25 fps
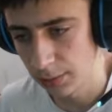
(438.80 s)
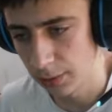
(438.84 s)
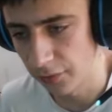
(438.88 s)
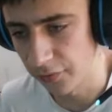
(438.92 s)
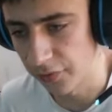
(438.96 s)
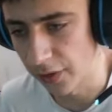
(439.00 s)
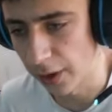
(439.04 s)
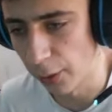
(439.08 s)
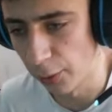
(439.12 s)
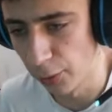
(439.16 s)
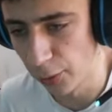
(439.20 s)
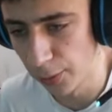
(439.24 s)

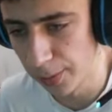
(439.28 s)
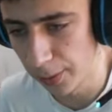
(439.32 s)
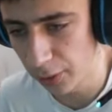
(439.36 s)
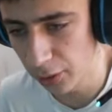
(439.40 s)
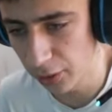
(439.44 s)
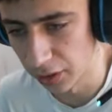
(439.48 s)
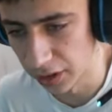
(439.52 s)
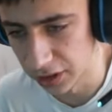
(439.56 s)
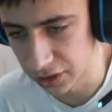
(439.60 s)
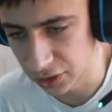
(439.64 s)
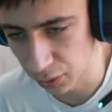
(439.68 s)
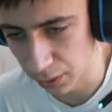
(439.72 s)
favor, un poco
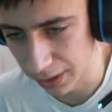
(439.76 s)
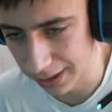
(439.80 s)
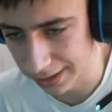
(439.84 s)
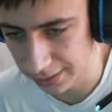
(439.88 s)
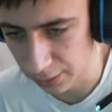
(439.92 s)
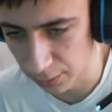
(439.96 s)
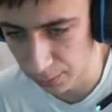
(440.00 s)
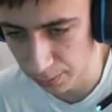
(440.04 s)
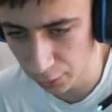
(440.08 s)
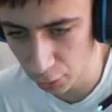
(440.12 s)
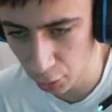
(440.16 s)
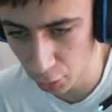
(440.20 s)
de suerte
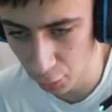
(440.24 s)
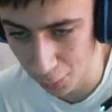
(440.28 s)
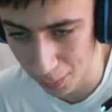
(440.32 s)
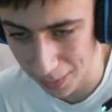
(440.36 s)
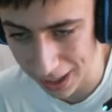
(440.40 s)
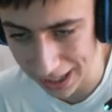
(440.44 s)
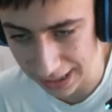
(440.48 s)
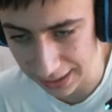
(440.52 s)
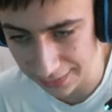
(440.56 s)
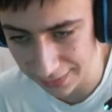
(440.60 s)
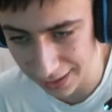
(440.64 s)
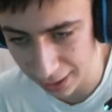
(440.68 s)
Un poco de
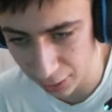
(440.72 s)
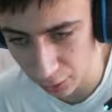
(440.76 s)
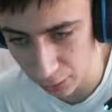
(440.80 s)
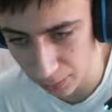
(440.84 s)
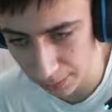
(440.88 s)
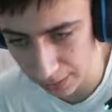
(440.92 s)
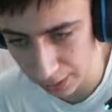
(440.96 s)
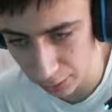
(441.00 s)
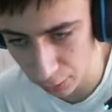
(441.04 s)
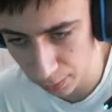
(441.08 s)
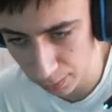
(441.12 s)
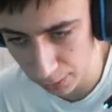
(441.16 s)
humanidad
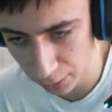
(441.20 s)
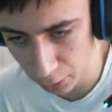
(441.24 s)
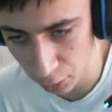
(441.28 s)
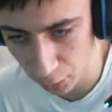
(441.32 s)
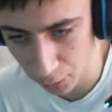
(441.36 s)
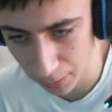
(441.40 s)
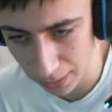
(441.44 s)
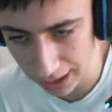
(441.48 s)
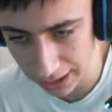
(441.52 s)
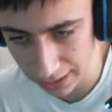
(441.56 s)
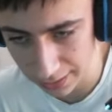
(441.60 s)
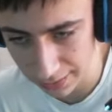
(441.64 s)
conmigo Un poco de
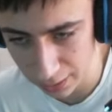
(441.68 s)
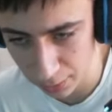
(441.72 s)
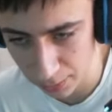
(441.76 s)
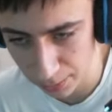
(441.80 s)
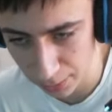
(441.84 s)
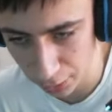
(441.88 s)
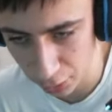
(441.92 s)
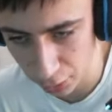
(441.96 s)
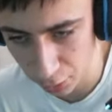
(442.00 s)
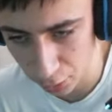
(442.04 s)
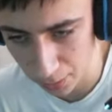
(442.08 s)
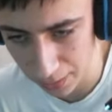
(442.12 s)
humanidad, un
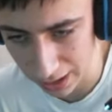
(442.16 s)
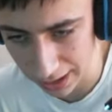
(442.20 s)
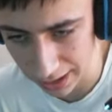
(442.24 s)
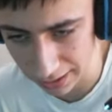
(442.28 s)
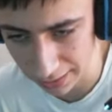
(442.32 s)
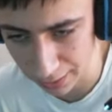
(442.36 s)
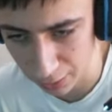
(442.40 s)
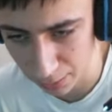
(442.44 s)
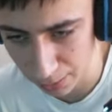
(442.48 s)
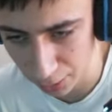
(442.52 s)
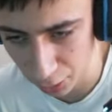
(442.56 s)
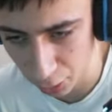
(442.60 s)
poco de
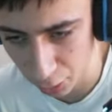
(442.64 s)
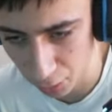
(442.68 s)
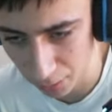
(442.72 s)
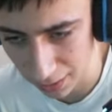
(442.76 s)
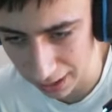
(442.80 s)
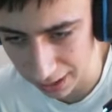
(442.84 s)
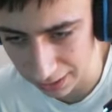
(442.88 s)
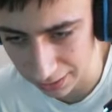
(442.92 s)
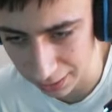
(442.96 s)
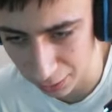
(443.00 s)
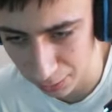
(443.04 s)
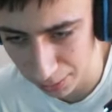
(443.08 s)
humanidad Un poco de
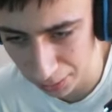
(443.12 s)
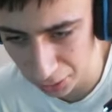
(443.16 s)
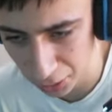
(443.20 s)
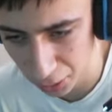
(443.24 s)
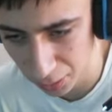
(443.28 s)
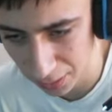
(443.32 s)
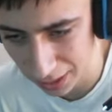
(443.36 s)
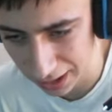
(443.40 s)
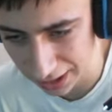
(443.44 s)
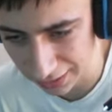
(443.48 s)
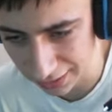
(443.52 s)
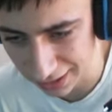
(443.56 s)
humanidad, un poco de
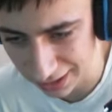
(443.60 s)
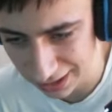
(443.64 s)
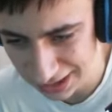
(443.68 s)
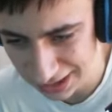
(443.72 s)
humanidad